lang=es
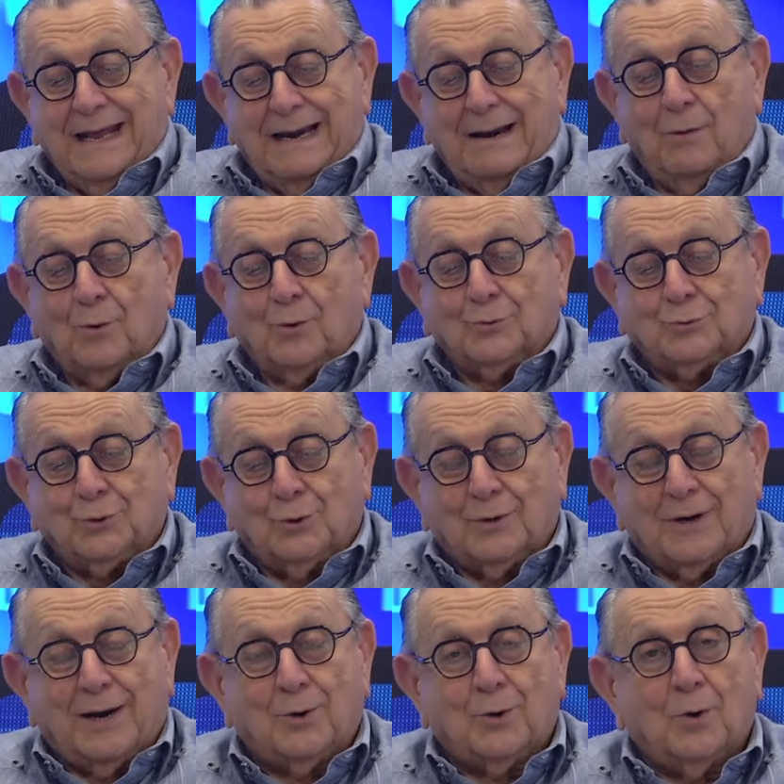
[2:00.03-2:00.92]
la
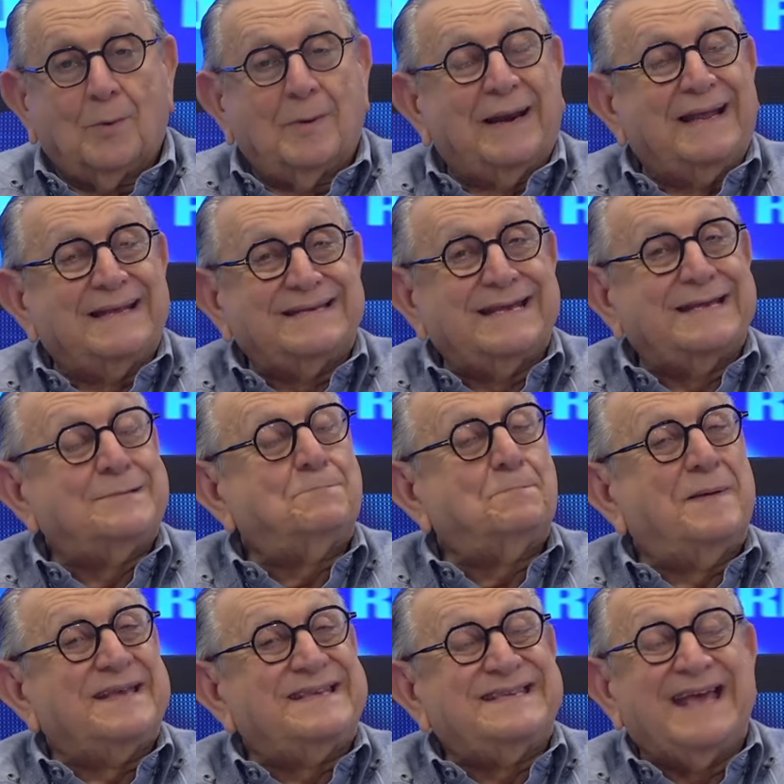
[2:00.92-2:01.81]
doctora Robert es
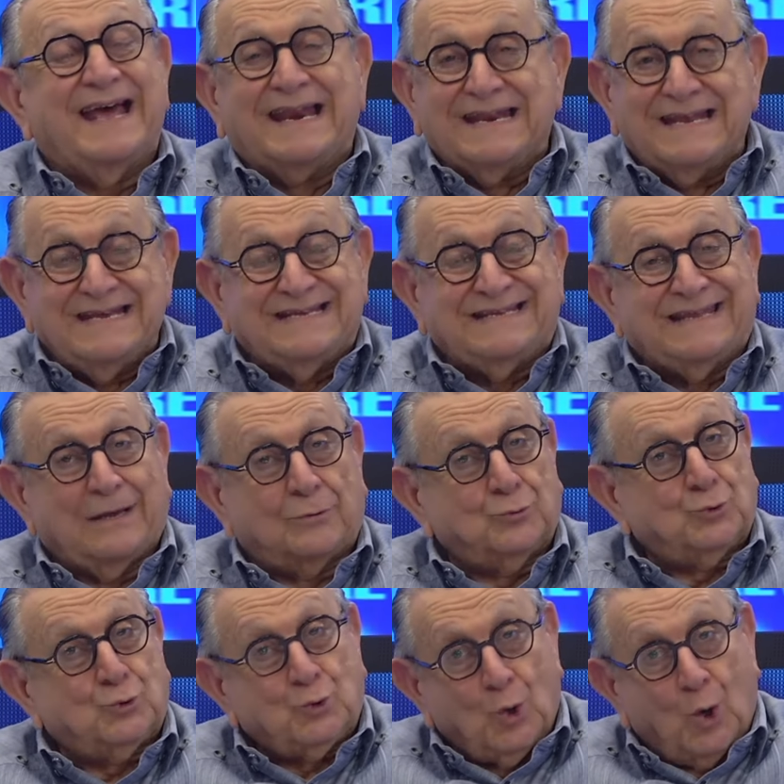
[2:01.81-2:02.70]
especialista
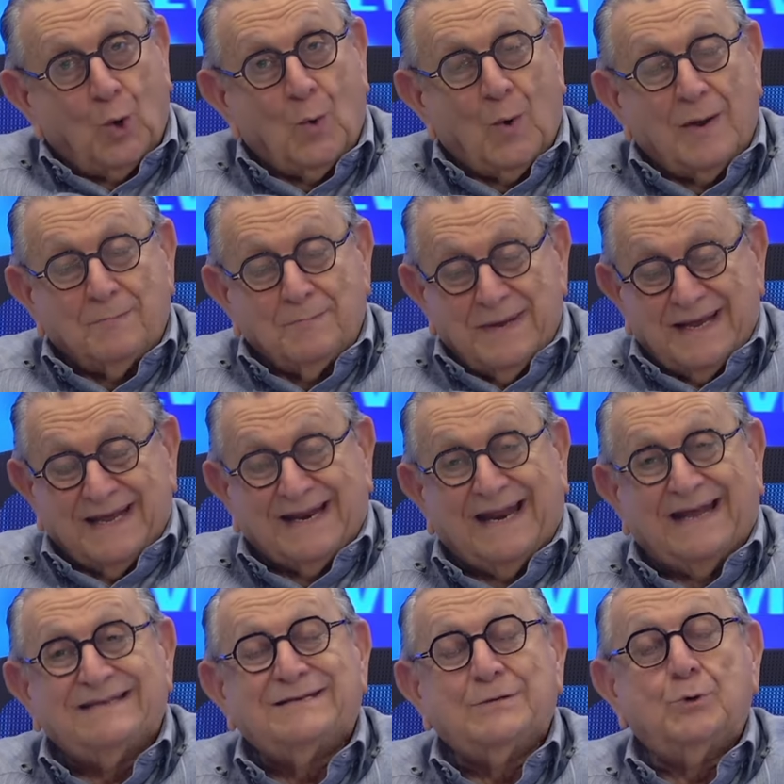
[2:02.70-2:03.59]
solo en
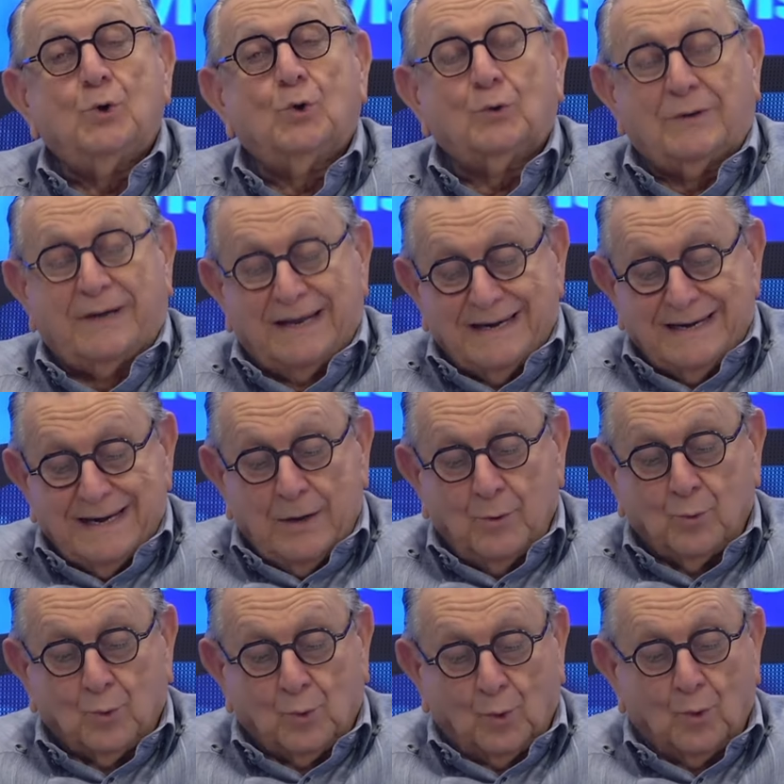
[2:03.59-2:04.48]
migraña, sino que es
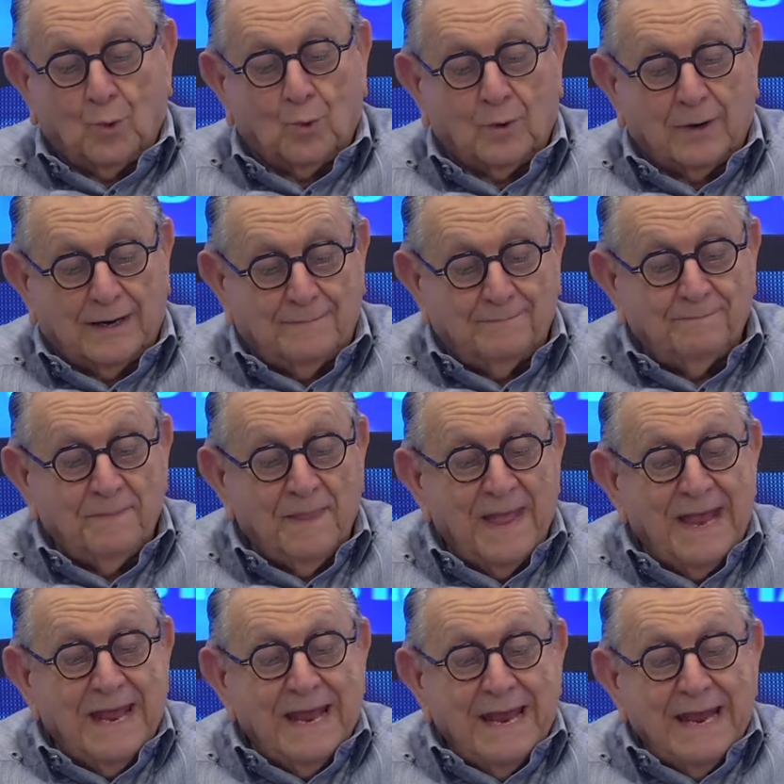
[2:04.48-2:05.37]
neuróloga.
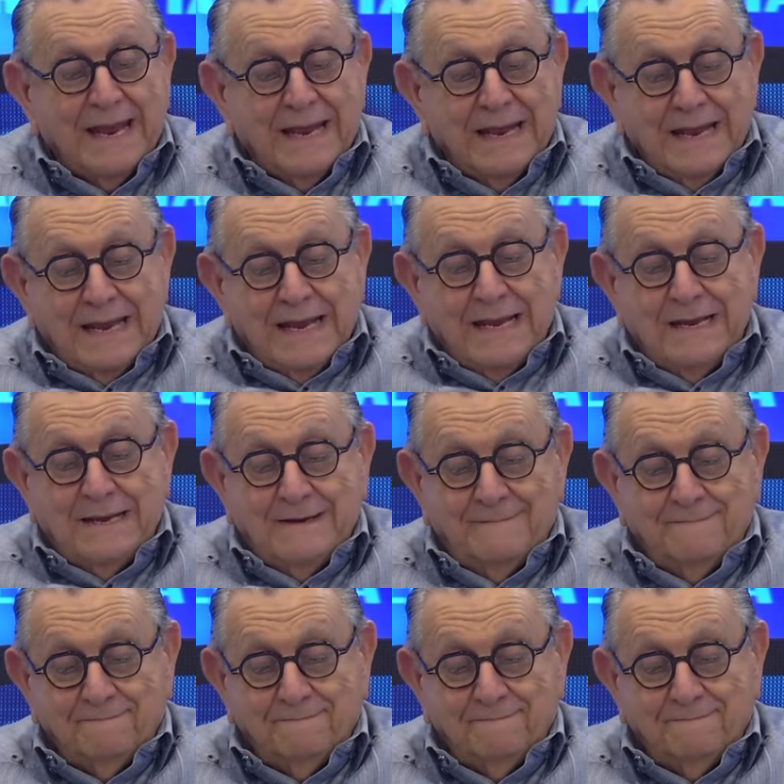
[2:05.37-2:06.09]
Y